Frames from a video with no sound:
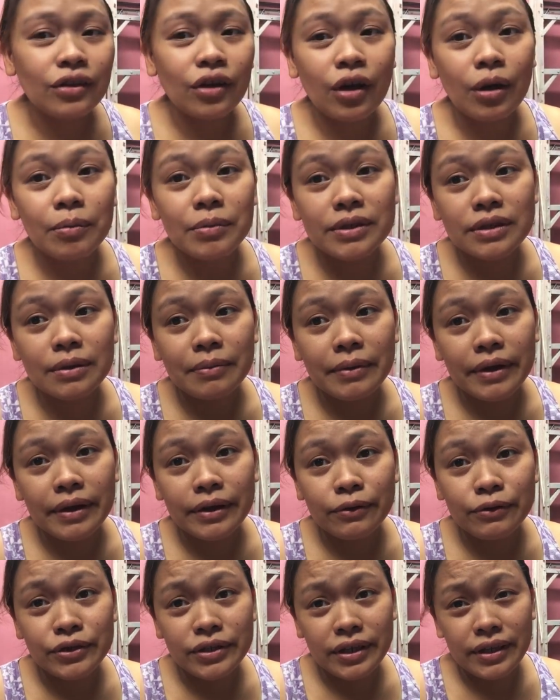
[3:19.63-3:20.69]
Dito kami sa
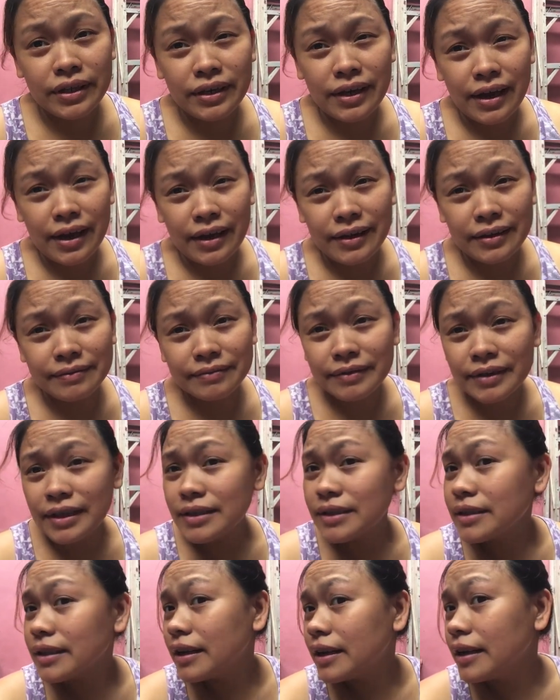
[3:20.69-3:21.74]
may kusina
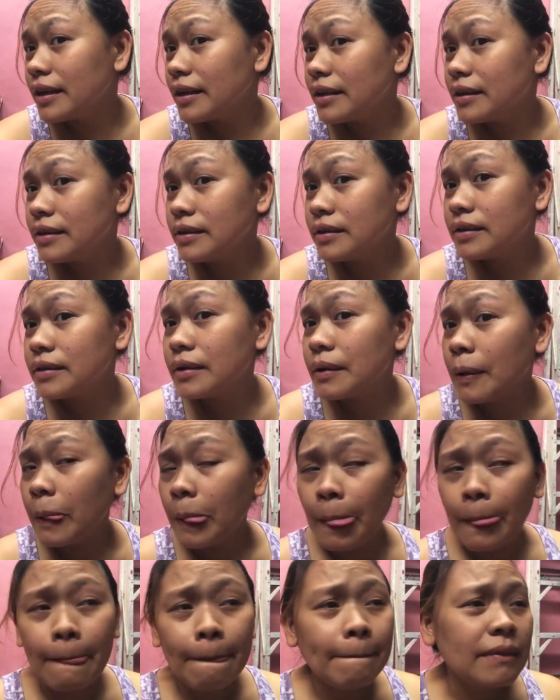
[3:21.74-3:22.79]
kasi
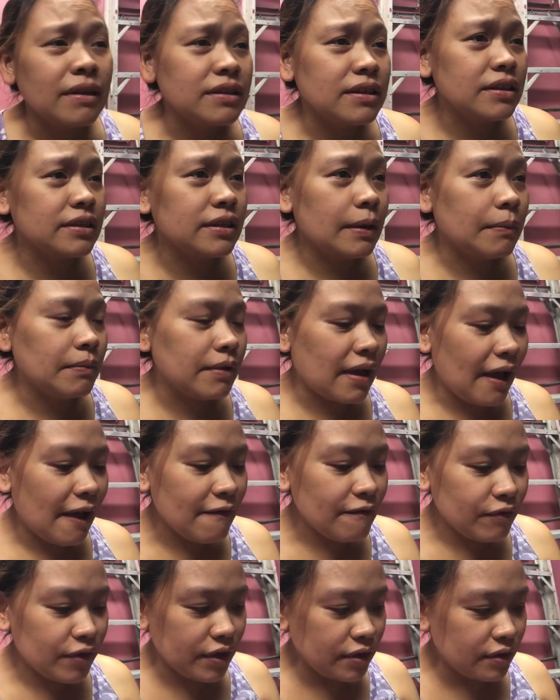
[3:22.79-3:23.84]
si Sir
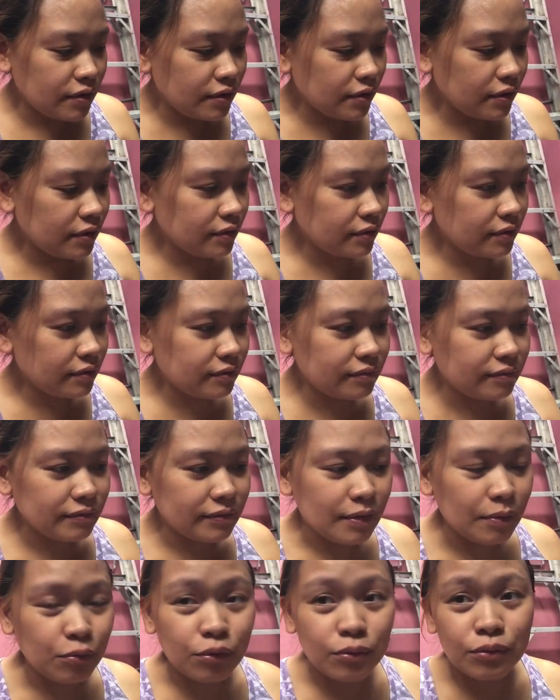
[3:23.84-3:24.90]
Gavin
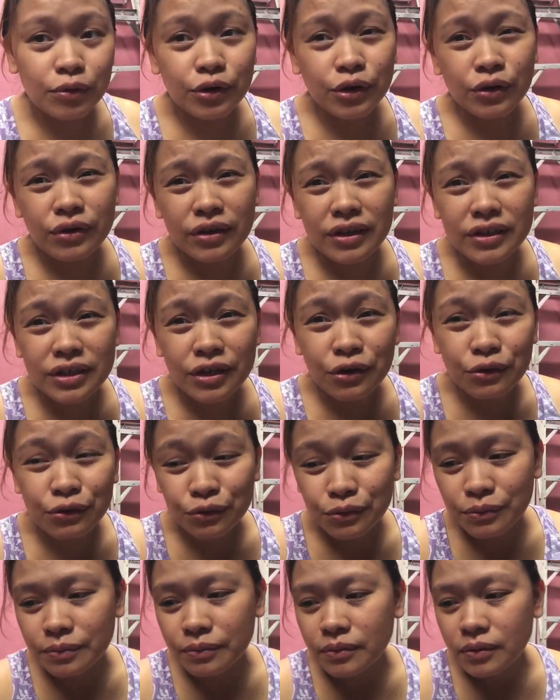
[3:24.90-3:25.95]
buburyo na sa
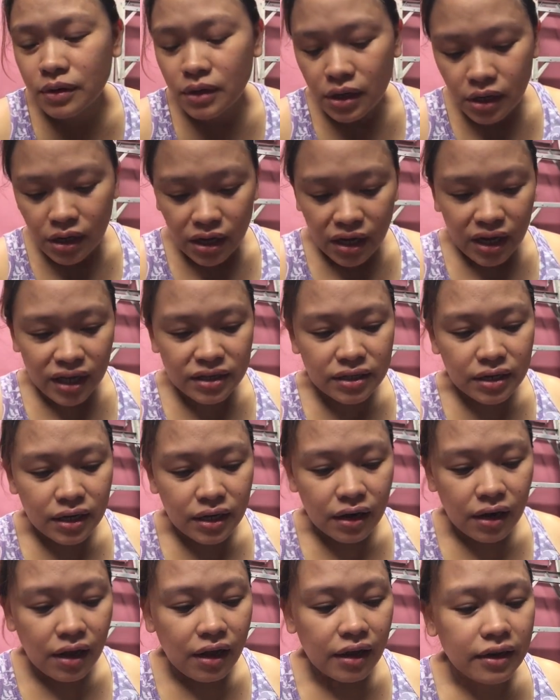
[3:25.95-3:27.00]
room. Eh sa
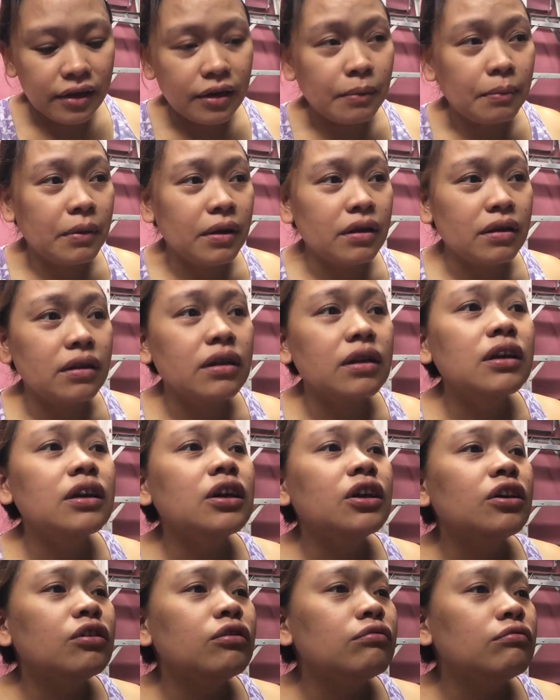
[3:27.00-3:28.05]
garahe naman
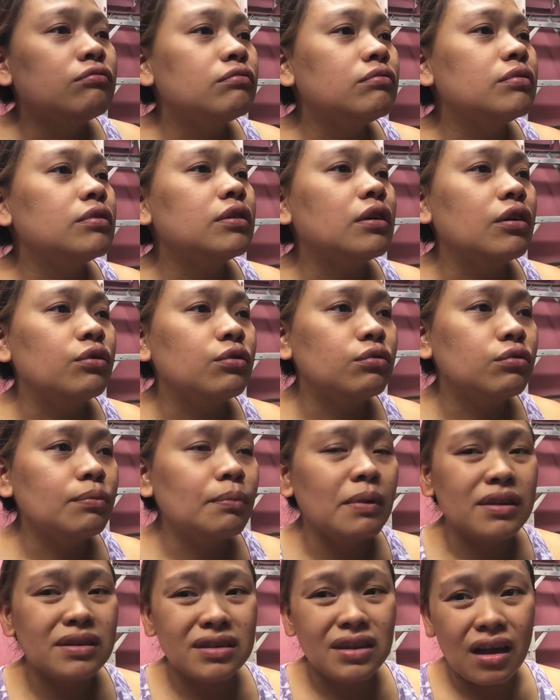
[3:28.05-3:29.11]
ano,
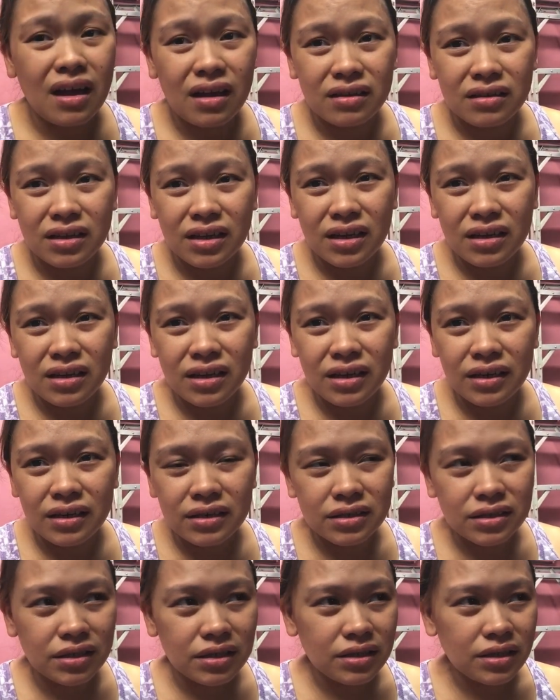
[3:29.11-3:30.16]
basa,
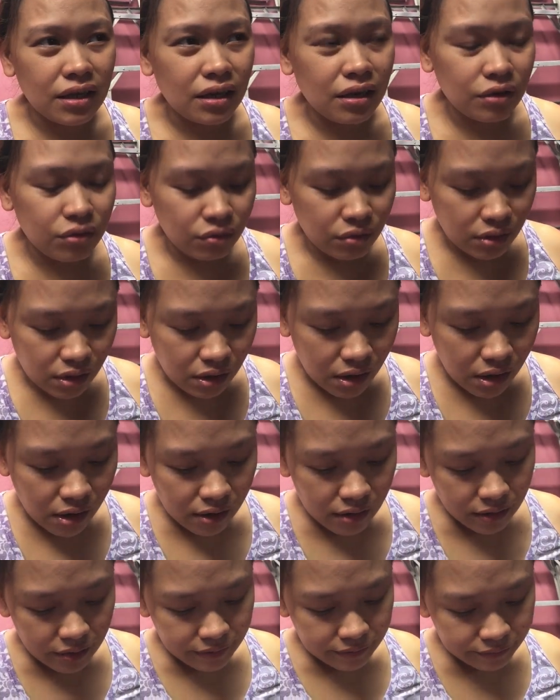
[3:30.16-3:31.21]
nililinis ni Sir yung
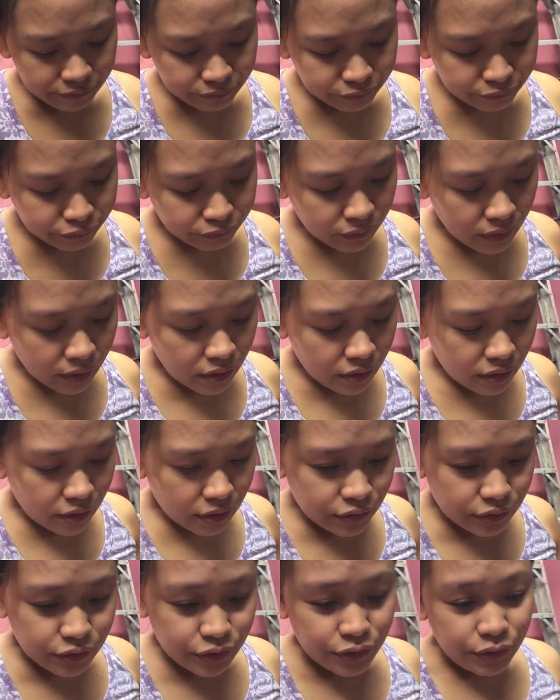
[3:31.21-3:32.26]
garahe.
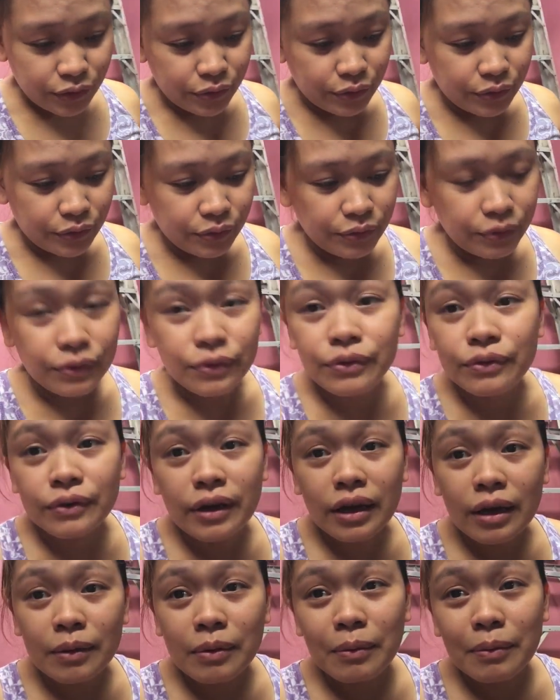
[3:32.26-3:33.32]
So,
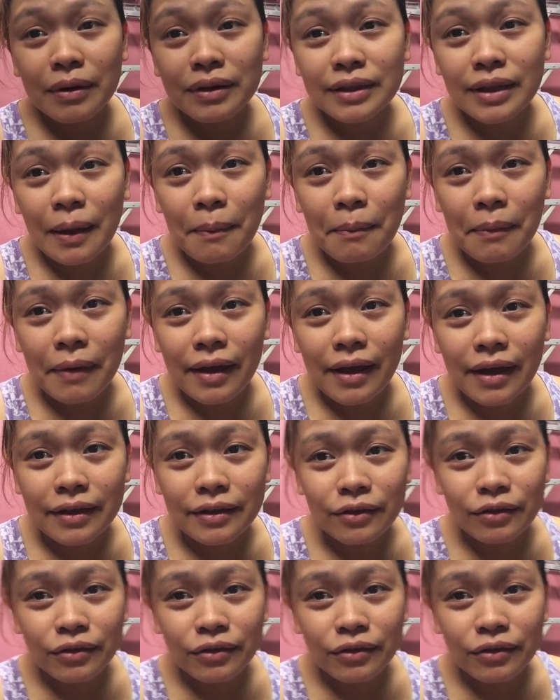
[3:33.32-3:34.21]
wala kami pang tambayan